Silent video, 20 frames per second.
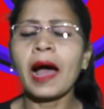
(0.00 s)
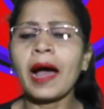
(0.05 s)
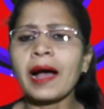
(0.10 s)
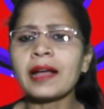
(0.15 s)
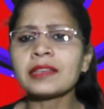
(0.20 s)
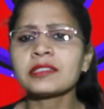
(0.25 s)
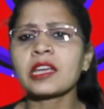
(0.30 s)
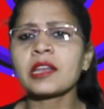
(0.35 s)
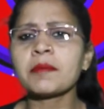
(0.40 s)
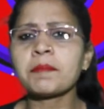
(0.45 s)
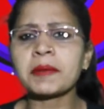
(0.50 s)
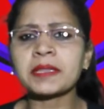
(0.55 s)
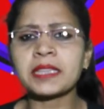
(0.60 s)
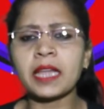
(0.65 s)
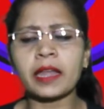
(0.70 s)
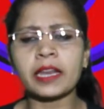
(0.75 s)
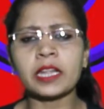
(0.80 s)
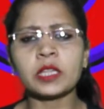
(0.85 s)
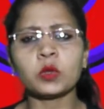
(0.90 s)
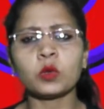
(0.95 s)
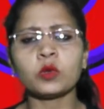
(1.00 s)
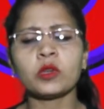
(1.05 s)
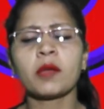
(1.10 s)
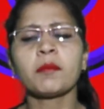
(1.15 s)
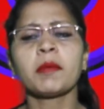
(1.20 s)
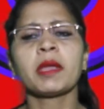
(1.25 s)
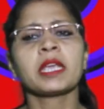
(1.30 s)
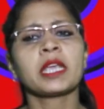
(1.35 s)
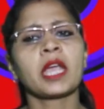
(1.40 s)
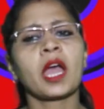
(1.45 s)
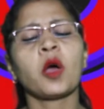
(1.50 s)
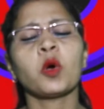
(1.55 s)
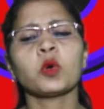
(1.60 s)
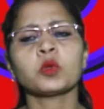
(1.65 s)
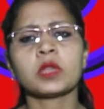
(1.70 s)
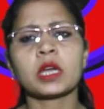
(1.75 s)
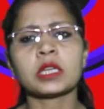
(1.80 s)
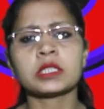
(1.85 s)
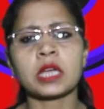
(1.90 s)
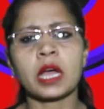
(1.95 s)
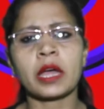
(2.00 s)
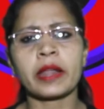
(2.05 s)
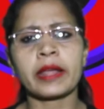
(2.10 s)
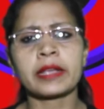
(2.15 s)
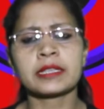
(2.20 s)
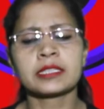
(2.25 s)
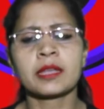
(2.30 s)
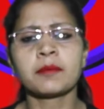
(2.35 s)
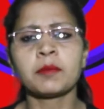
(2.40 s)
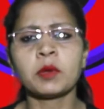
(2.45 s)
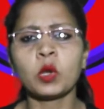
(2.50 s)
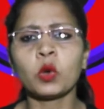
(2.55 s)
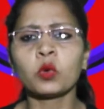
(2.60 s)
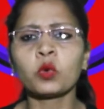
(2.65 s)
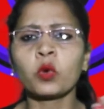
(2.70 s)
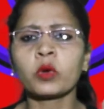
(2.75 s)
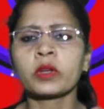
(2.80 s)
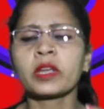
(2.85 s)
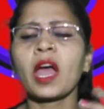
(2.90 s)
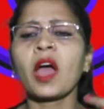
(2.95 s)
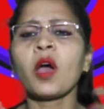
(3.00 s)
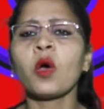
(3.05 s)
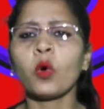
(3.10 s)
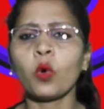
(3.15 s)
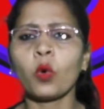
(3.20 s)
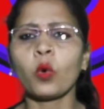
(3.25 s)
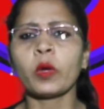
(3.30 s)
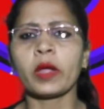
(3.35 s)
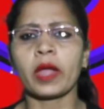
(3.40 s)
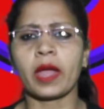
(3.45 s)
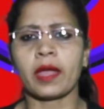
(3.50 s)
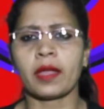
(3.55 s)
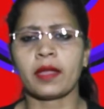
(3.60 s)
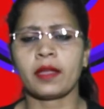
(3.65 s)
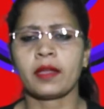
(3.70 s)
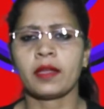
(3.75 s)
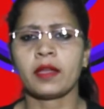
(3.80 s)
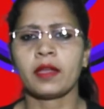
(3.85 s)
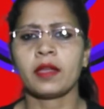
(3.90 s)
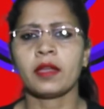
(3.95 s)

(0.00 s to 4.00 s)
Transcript: आजकल पता नहीं दुनिया में क्या होता जा रहा है सभी लोगों को क्या हो गया है